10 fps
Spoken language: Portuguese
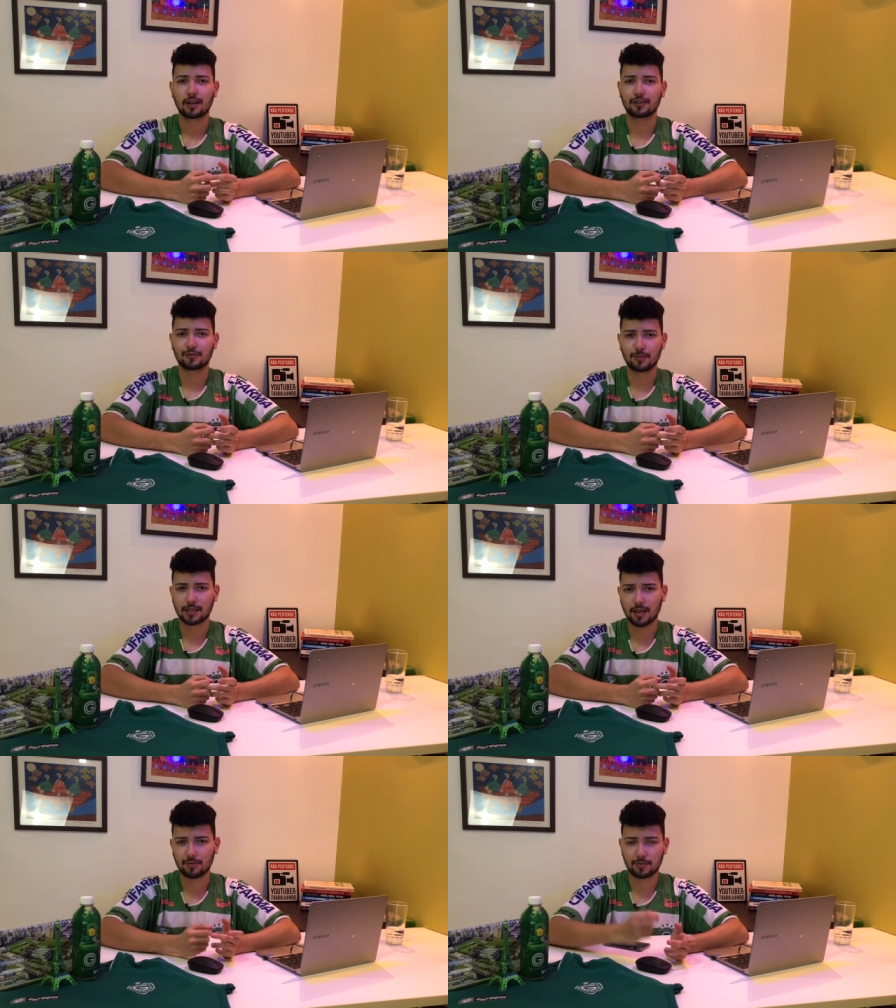Antes de
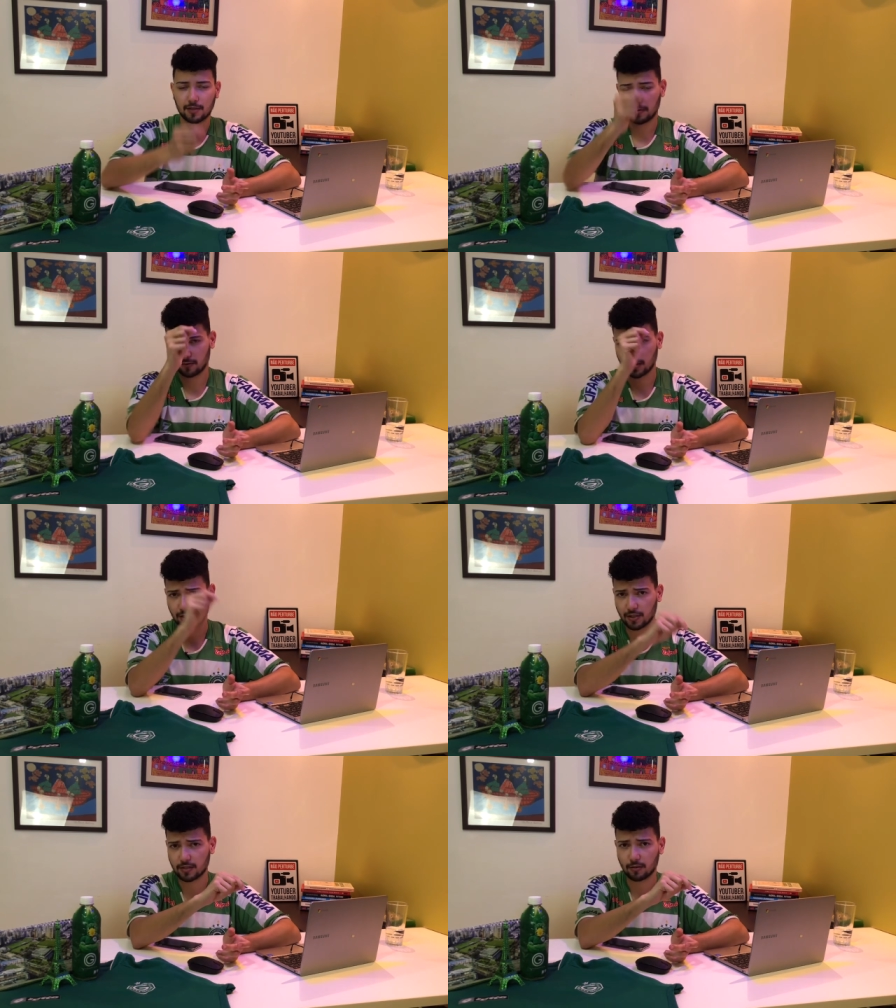começarmos, peço para você
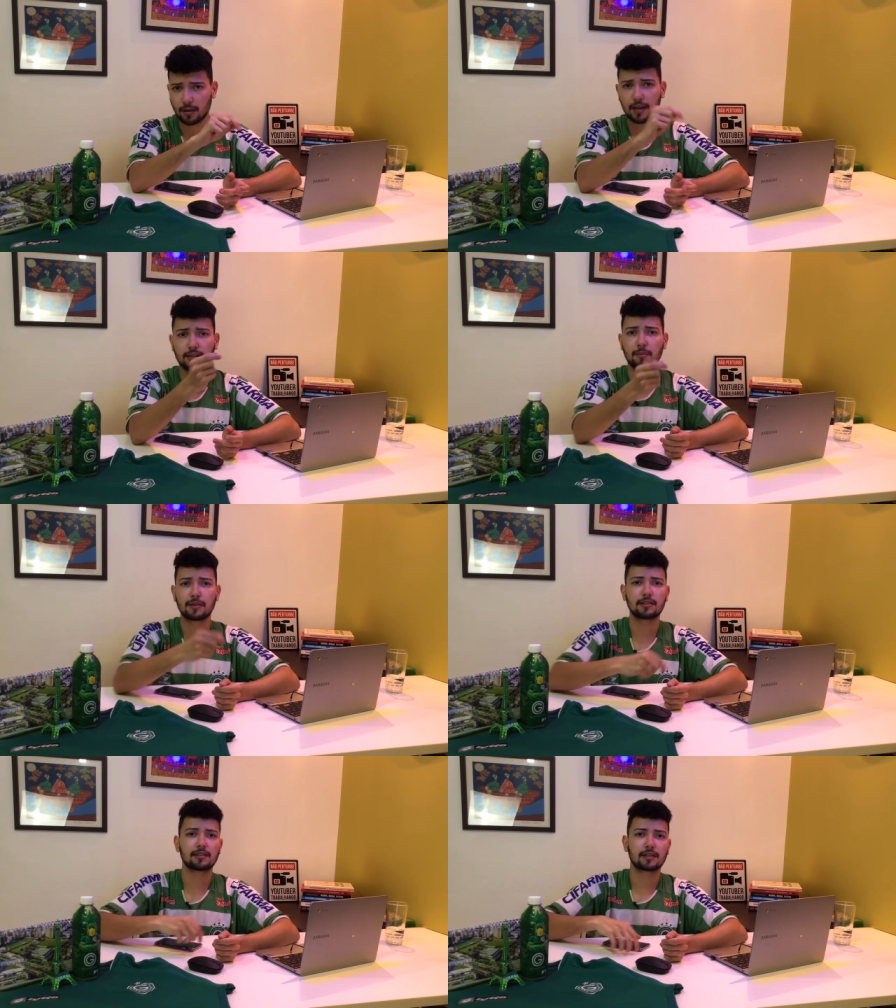deixar seu like,
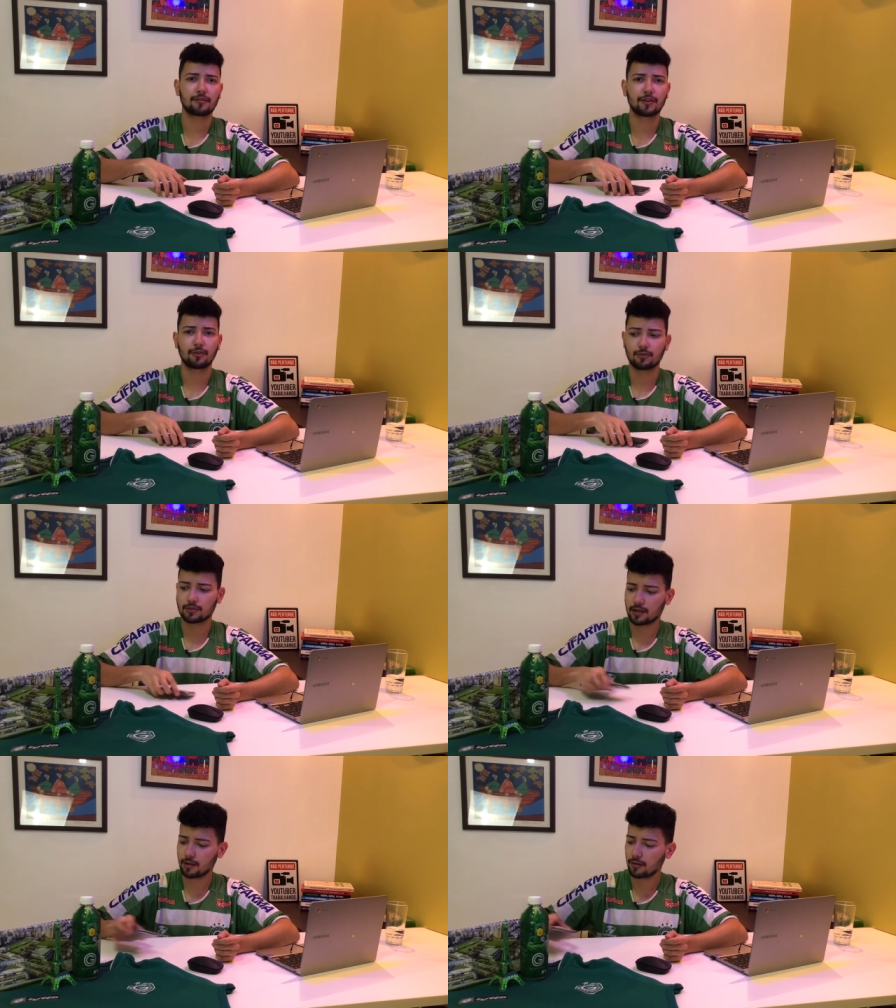também se inscrever no
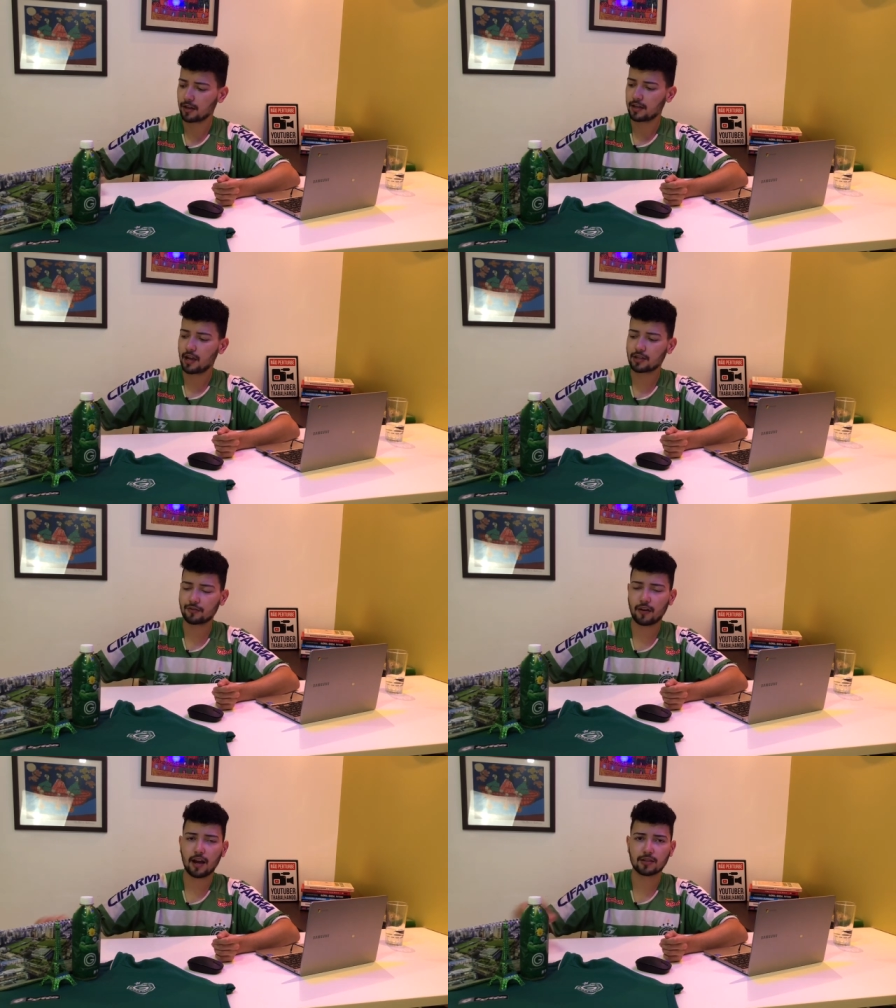nosso canal e
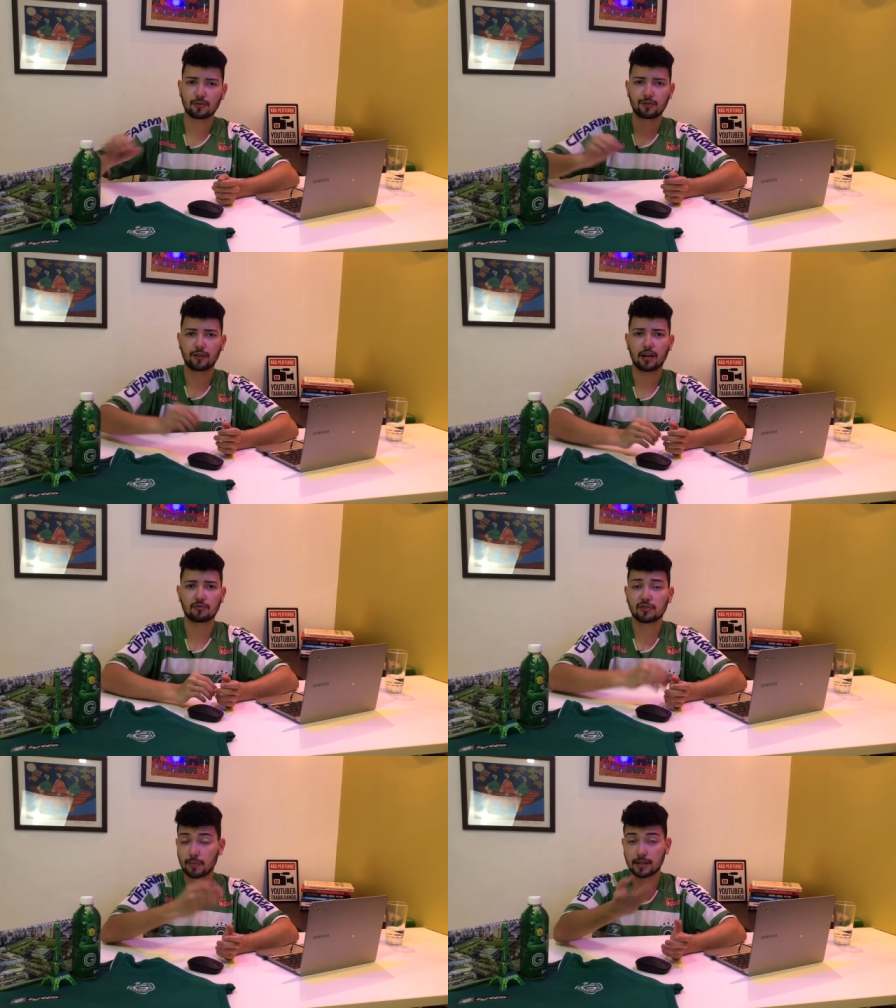ativar as
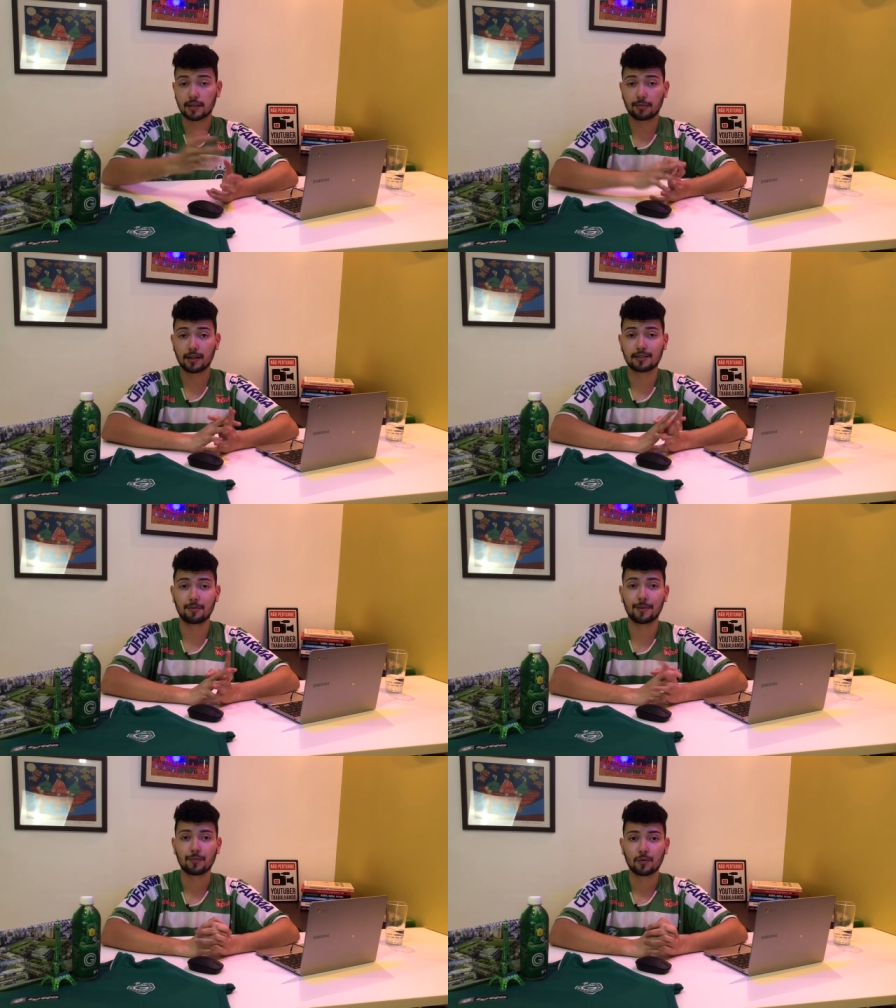notificações para sempre receber